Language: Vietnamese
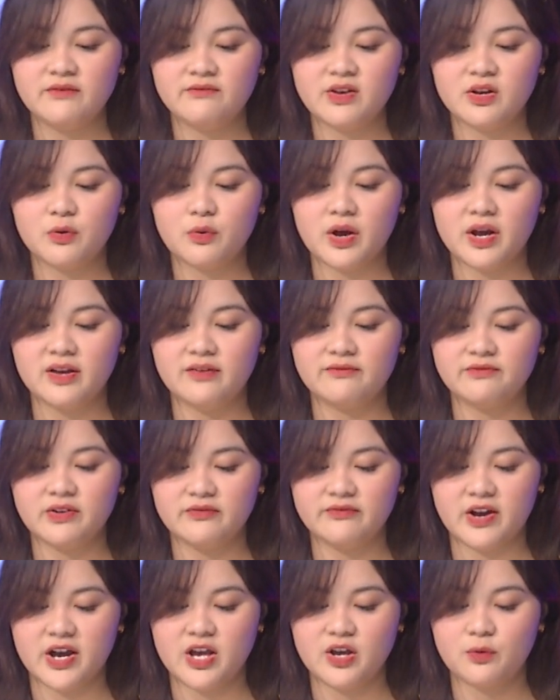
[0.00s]
Vì vậy, vì
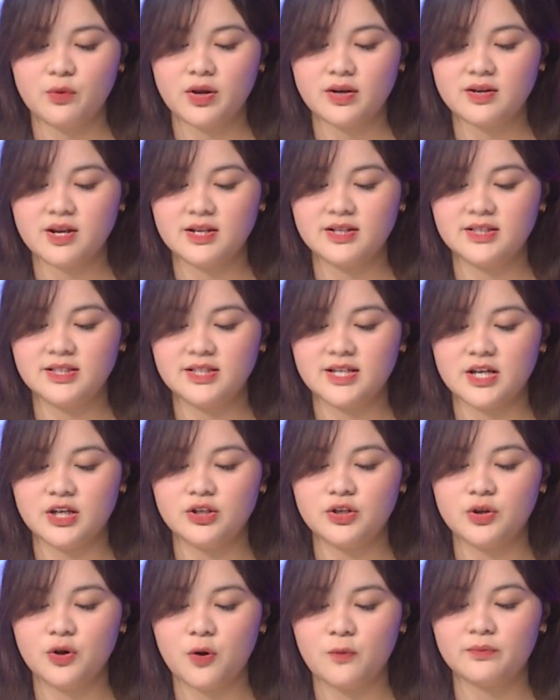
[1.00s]
vậy quyết định chị
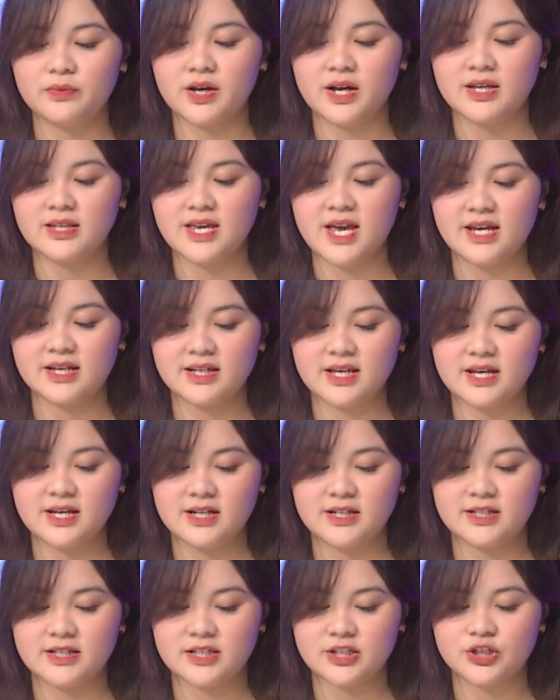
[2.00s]
dồn thời gian ghi
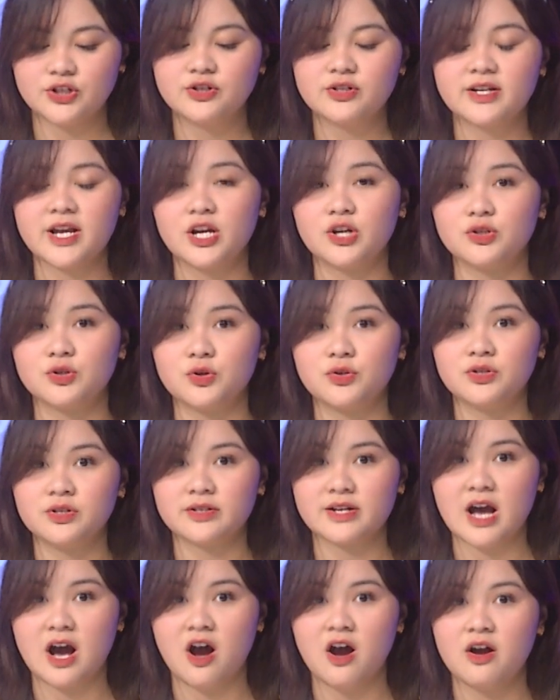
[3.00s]
hình trước khắc rối
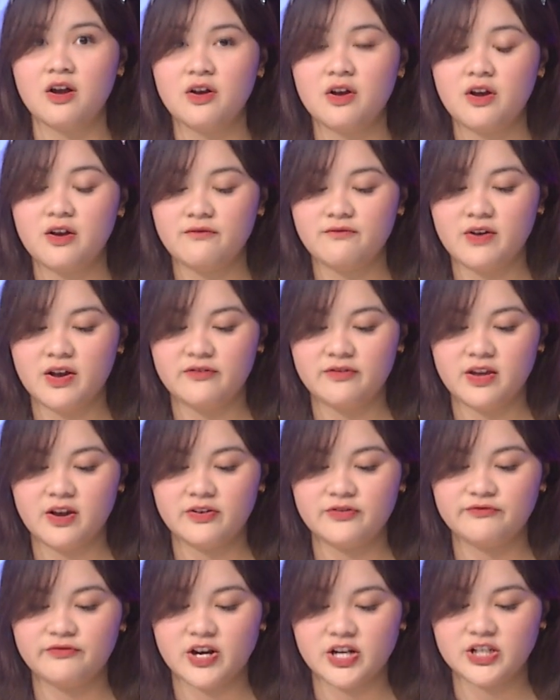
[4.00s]
trước đó về
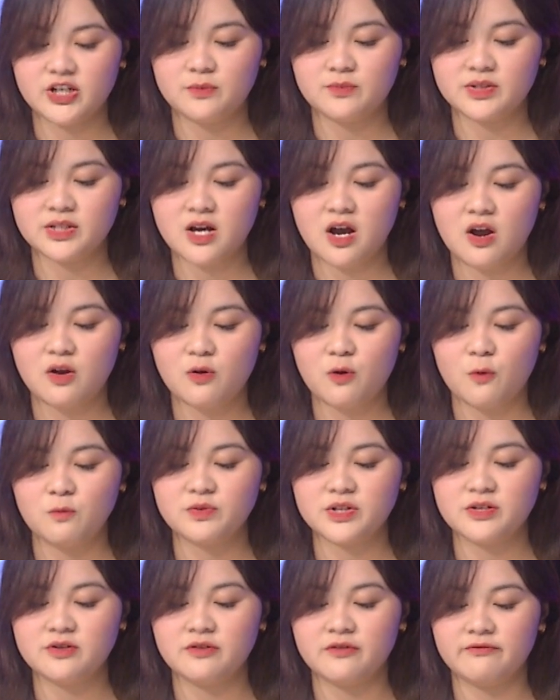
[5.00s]
vợ, vợ chồng son cũng
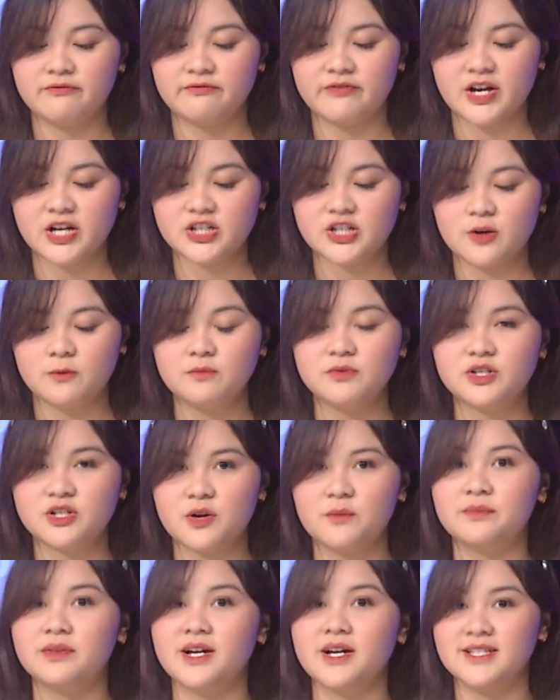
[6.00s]
sẽ được phát sóng
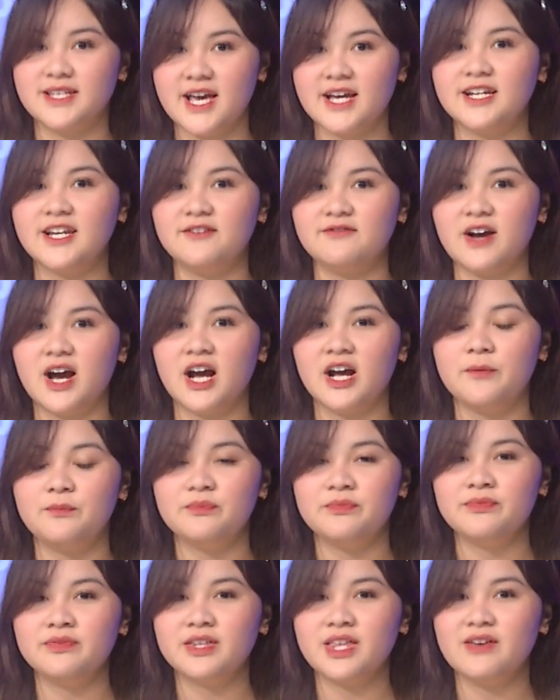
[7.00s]
trong gian đi vắng.
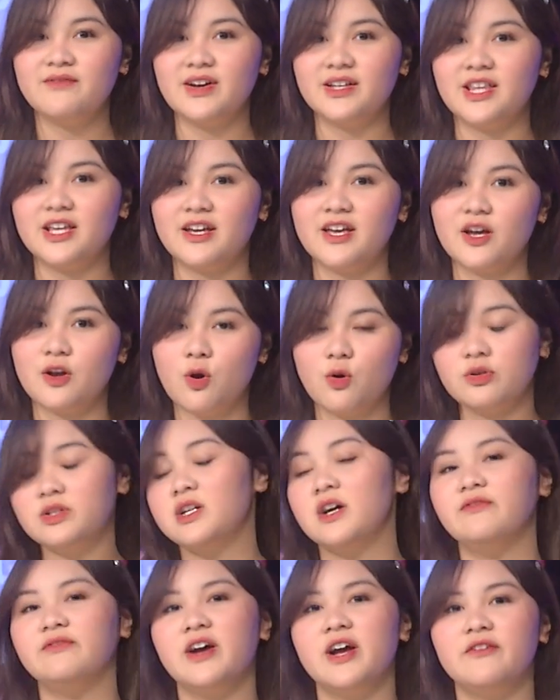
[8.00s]
Như vậy thì khi cô
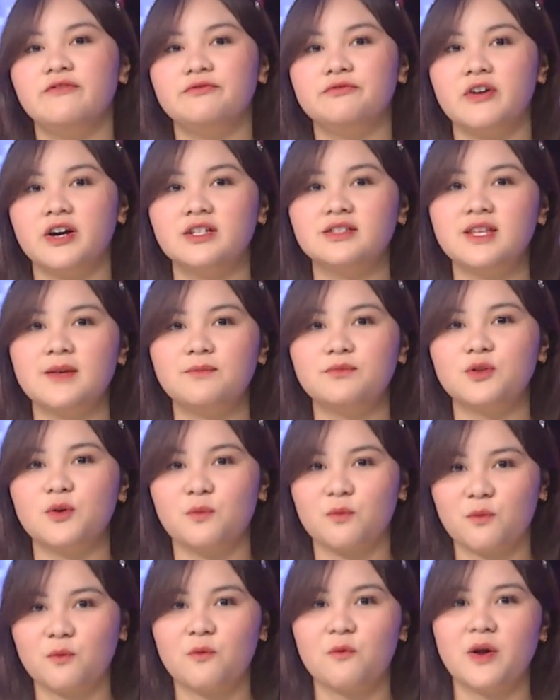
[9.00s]
trở về vẫn tiếp
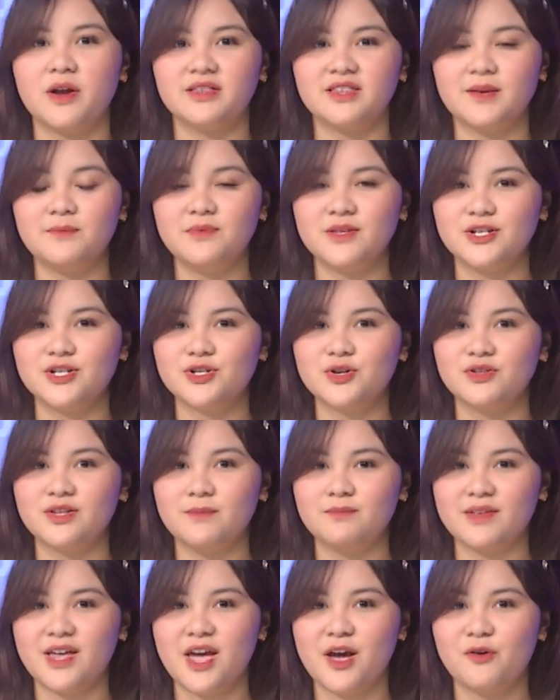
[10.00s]
tục quay tiếp những số
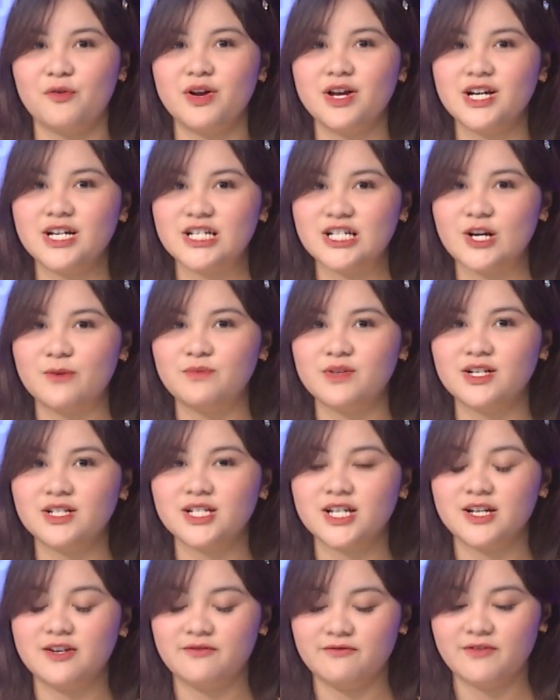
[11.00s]
tiếp theo trong chương
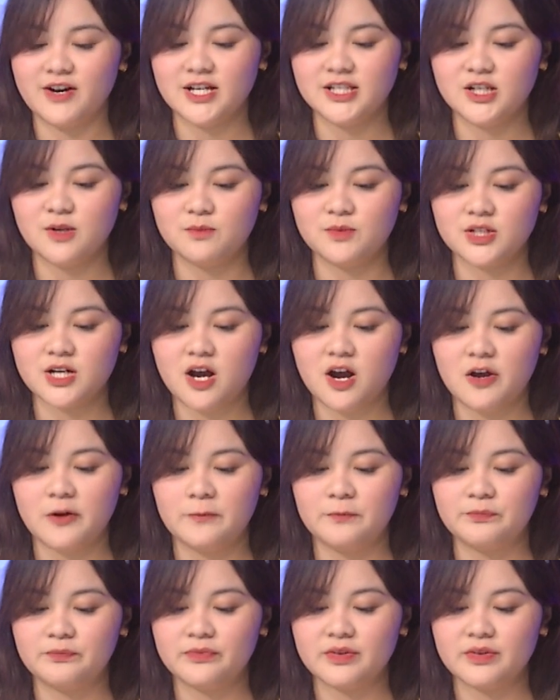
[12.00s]
trình Vợ chồng son.